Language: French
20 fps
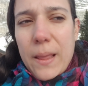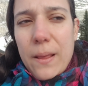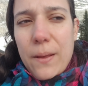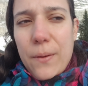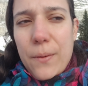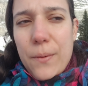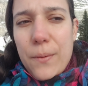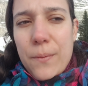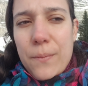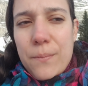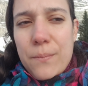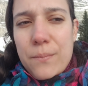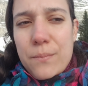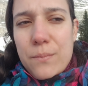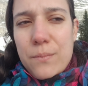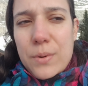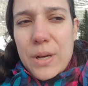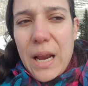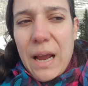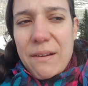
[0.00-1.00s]

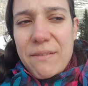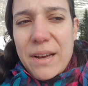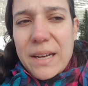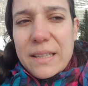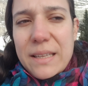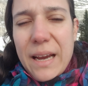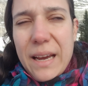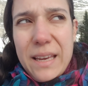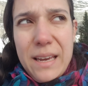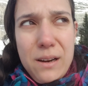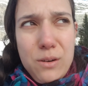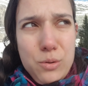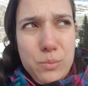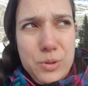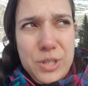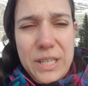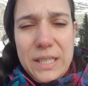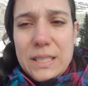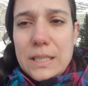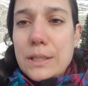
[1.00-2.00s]
euh, avec derrière
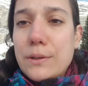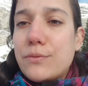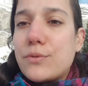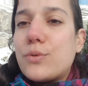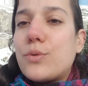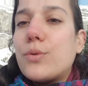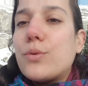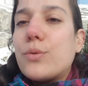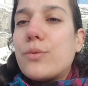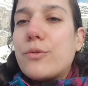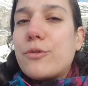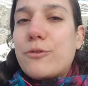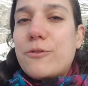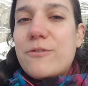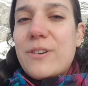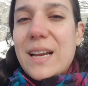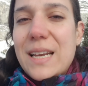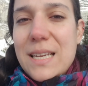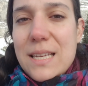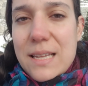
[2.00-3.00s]
l'objectif de
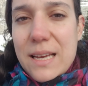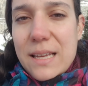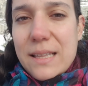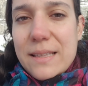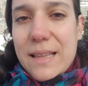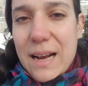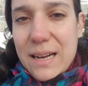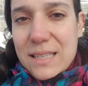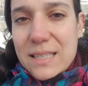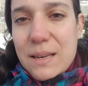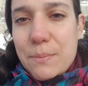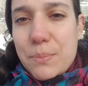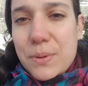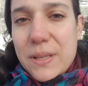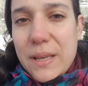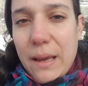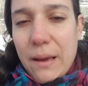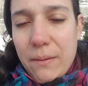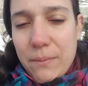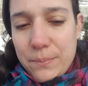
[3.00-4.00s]
valider,
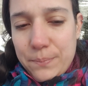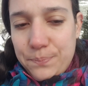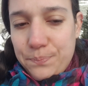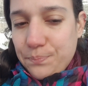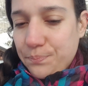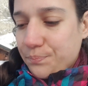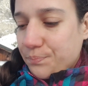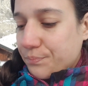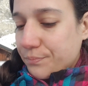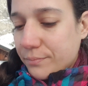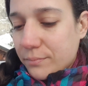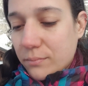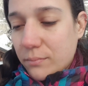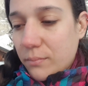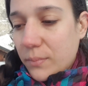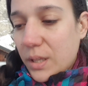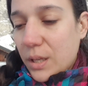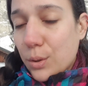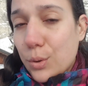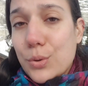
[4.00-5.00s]
d'accepter
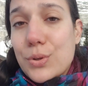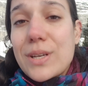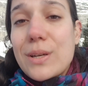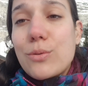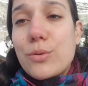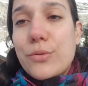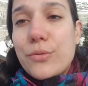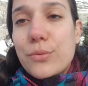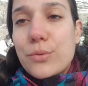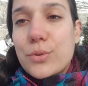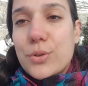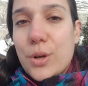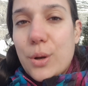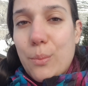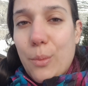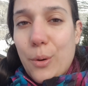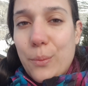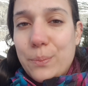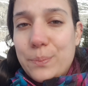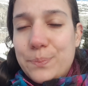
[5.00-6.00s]
que c'est notre
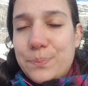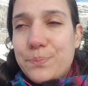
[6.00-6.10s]
fonctionnement.